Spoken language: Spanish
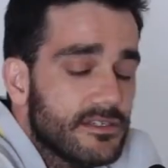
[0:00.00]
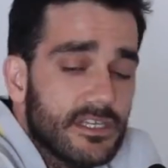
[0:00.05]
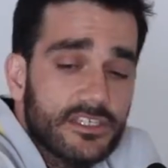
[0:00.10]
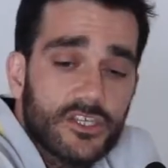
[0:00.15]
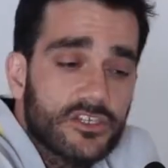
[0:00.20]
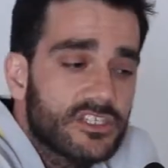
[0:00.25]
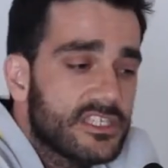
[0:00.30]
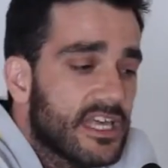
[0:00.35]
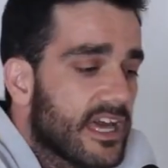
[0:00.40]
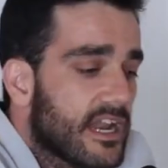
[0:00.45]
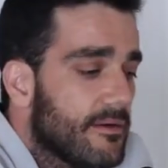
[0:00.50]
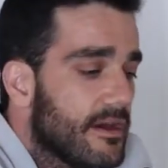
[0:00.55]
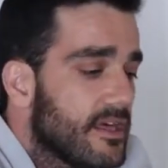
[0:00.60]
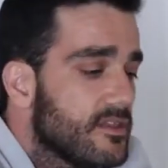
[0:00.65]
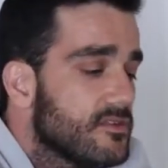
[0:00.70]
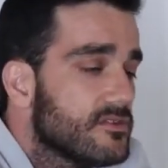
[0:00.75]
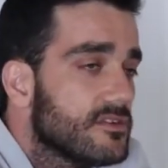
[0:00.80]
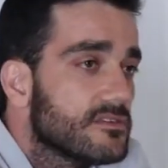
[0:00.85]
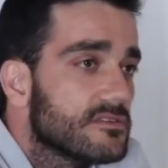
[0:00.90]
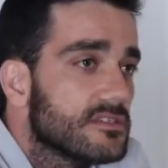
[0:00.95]
¿Esto está
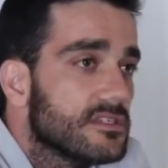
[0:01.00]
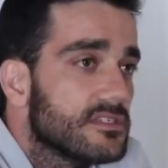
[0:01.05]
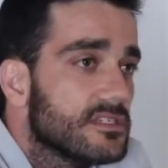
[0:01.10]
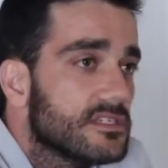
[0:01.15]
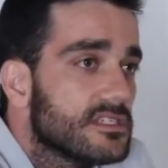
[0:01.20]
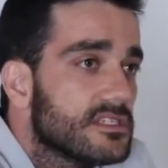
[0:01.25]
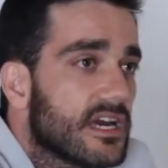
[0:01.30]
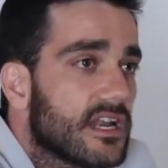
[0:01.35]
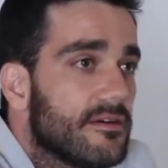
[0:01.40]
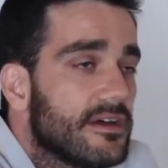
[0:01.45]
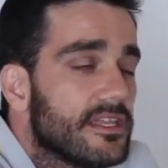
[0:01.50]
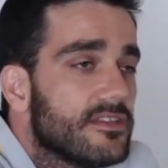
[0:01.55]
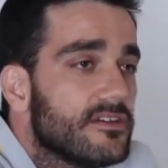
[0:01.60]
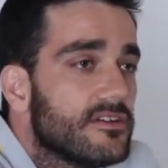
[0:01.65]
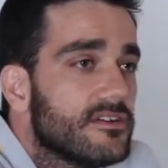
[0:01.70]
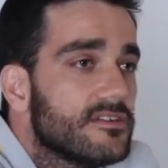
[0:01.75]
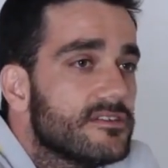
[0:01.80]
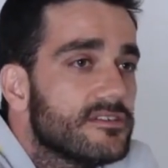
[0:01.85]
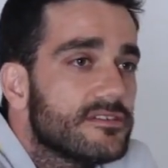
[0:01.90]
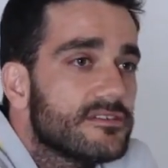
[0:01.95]
grabado no? Sí, se está grabando,
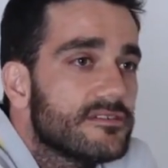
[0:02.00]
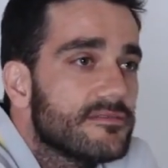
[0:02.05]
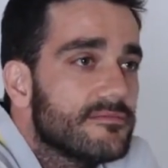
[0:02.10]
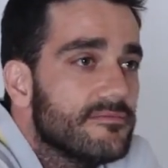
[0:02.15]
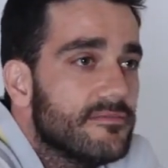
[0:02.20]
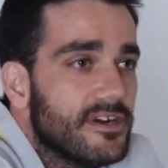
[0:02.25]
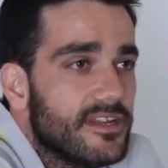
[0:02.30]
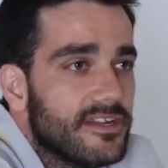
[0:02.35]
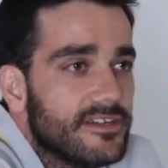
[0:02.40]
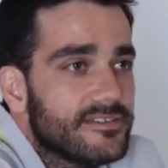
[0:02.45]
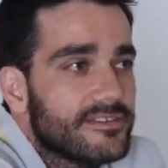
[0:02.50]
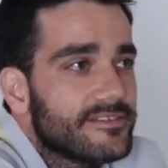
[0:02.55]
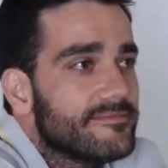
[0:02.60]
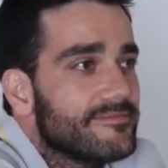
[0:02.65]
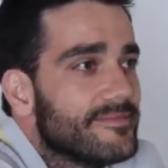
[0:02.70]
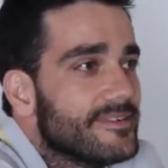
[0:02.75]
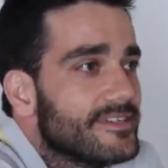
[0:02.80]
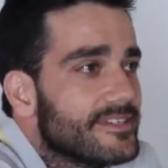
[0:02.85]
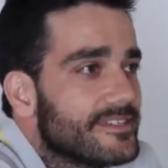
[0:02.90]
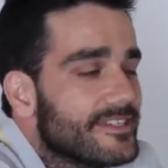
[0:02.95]
¿no? Bueno,
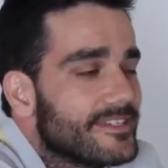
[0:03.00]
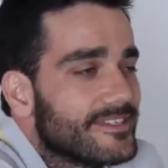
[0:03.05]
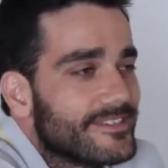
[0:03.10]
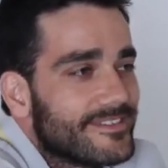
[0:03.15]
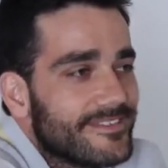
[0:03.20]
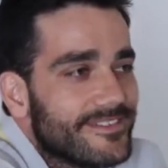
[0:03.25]
pues